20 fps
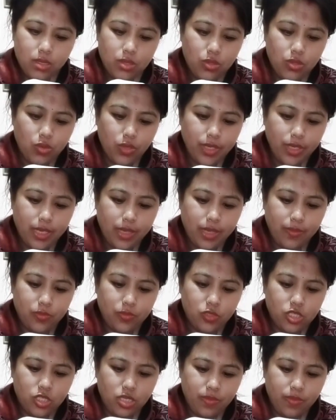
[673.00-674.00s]
तो ये
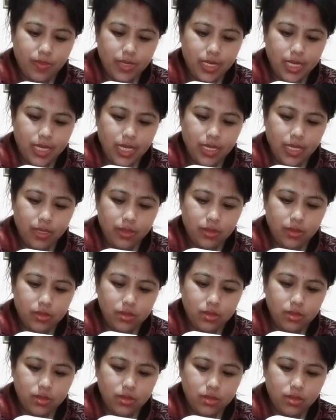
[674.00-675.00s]
मुझे पड़ी
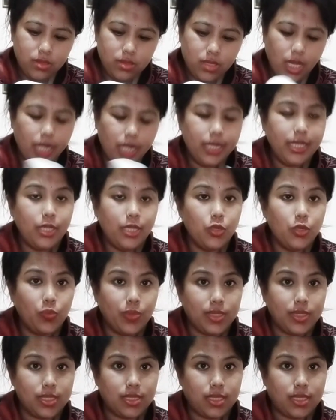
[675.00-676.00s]
थर्टी
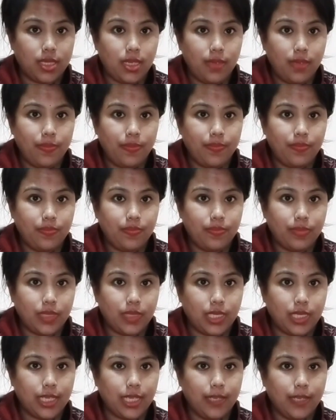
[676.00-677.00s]
रुपीज़ की
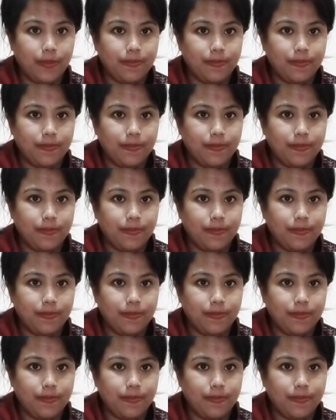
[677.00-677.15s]
ये